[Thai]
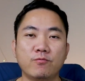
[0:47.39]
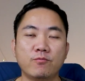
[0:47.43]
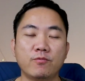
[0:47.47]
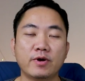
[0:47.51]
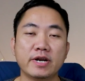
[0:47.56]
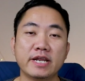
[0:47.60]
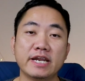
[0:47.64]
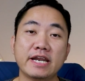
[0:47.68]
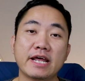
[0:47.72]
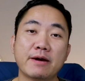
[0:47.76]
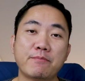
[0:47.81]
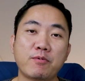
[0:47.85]
วั
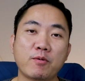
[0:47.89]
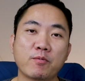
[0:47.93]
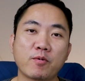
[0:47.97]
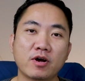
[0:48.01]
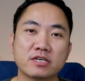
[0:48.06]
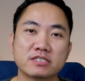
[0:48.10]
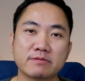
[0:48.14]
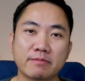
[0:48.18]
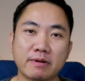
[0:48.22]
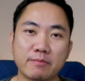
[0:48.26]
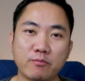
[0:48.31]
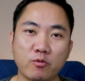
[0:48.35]
นนี้เนี่ยผม
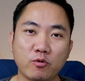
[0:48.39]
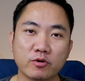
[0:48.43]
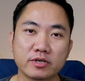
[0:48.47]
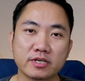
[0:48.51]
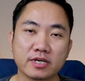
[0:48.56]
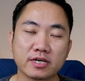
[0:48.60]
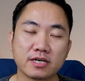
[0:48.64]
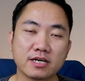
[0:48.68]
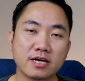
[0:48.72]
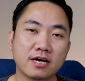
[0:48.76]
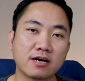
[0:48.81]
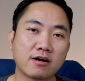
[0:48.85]
ก็จะมาพูด
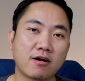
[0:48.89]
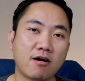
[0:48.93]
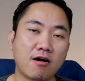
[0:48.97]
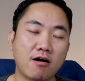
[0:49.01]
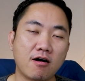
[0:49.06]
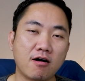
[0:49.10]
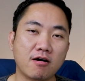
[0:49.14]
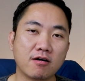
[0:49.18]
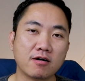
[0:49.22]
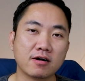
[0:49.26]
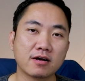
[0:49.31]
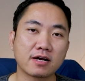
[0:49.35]
ถึงเรื่องข
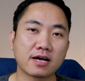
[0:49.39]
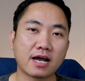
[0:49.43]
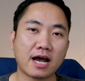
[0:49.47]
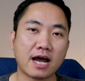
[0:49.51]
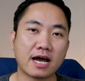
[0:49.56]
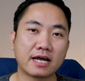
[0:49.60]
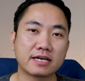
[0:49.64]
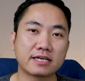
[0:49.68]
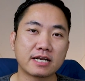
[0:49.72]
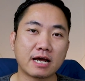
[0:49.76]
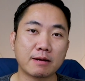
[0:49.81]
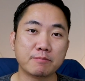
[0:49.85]
อง
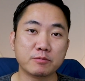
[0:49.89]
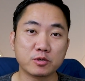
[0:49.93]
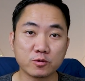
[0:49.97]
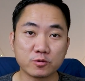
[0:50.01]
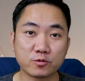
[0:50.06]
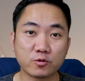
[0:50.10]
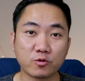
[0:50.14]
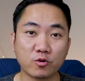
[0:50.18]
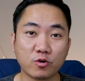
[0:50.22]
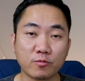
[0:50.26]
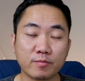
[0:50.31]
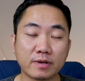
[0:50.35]
การทำ
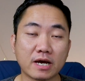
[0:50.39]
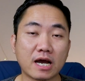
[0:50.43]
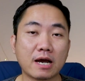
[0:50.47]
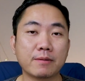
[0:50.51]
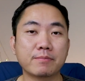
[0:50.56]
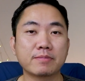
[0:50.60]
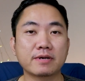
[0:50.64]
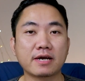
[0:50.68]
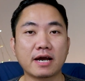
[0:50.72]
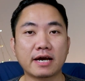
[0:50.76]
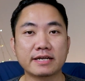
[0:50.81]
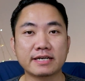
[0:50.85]
YouTube นะครั
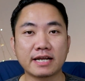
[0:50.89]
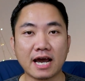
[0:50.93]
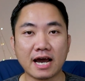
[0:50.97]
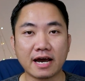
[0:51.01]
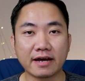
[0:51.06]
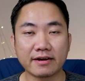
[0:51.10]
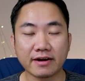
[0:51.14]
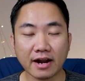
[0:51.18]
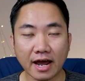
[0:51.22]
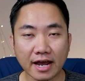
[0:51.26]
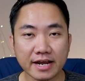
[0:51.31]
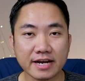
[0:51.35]
บการหา
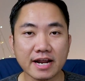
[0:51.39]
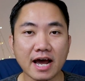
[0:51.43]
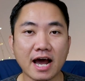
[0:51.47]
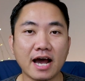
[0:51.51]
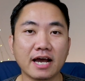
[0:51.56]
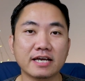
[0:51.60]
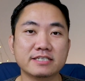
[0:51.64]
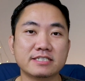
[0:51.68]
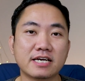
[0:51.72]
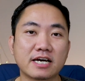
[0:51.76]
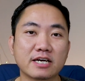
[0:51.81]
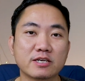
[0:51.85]
รายได้
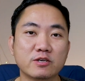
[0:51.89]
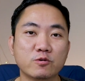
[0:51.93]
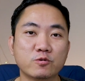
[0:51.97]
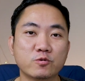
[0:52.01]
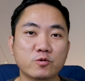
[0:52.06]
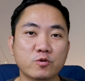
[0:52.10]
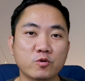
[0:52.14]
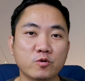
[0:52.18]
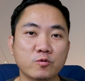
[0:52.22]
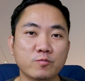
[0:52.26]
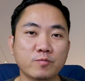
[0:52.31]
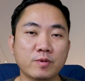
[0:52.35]
จาก
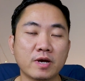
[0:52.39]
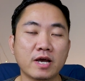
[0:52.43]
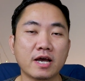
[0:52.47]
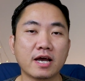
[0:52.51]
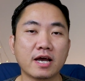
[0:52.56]
YouTube